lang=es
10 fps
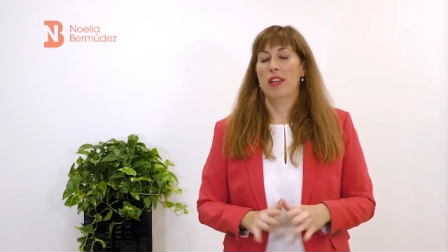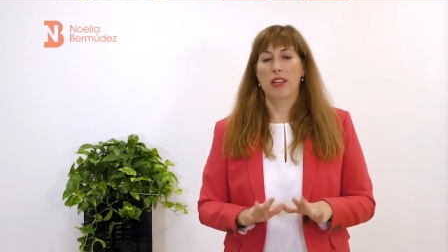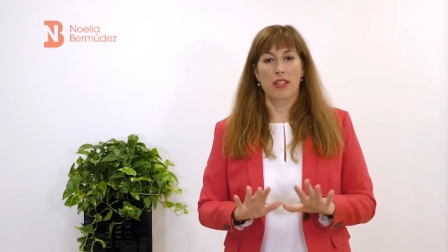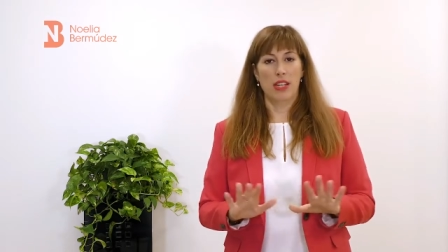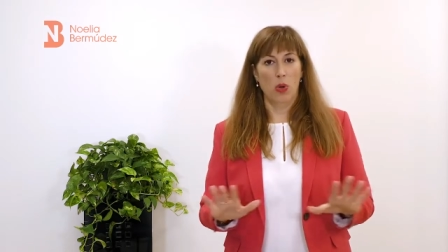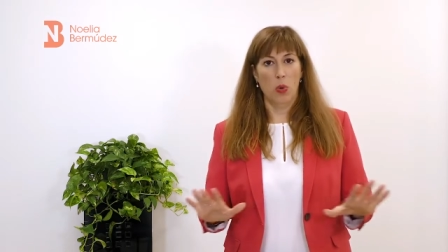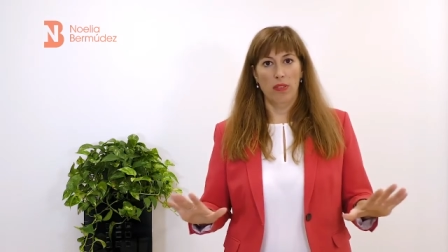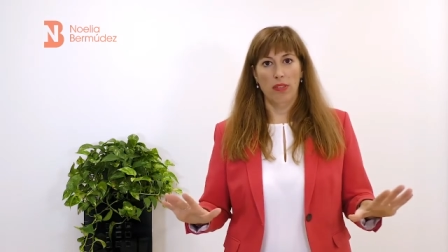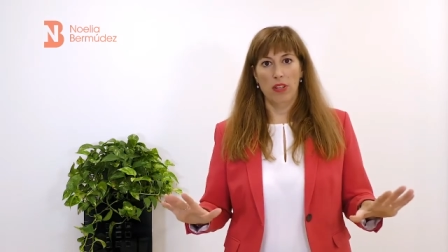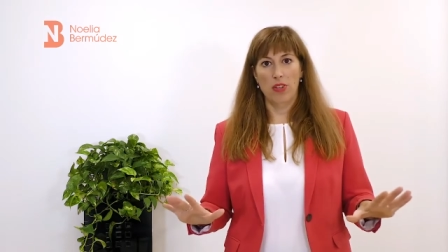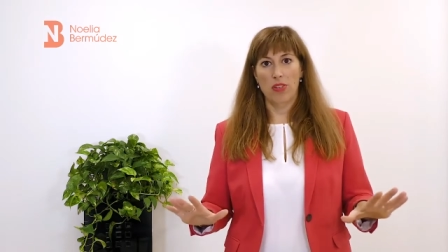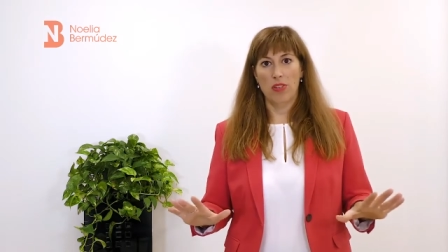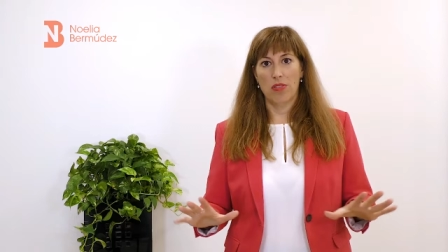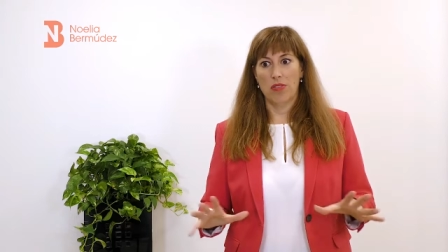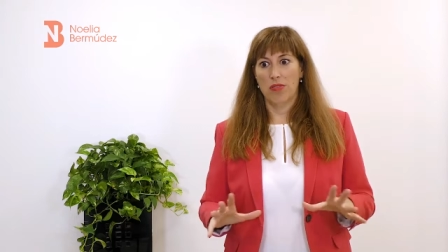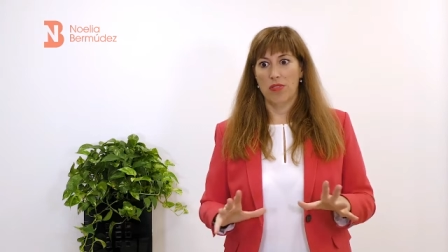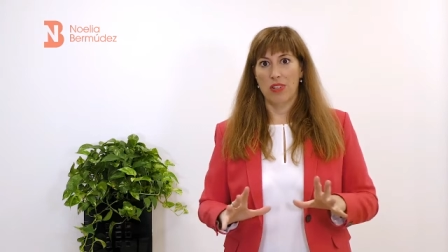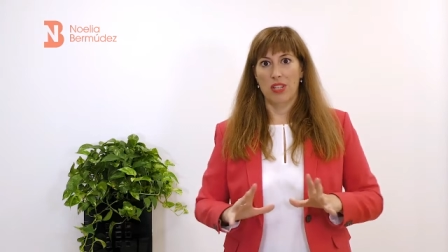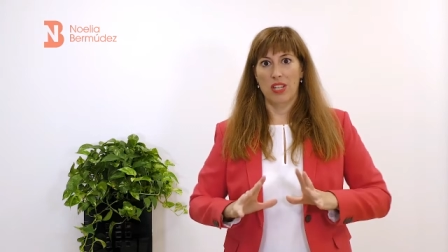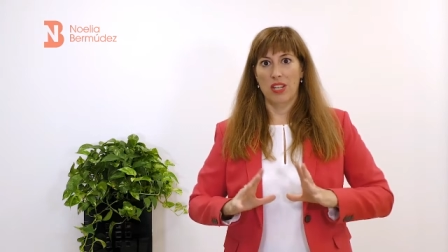sin juicios,
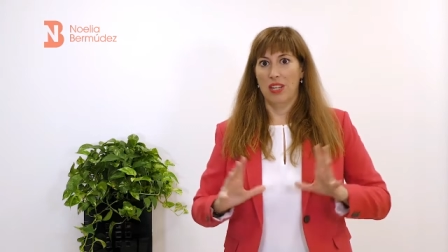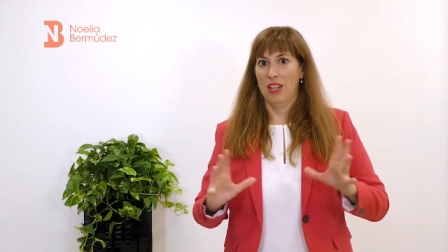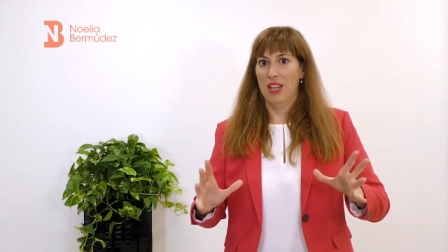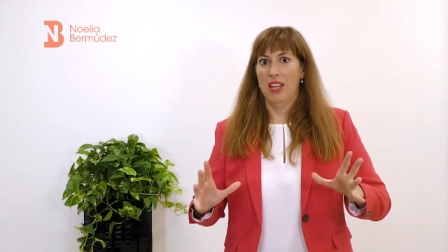sin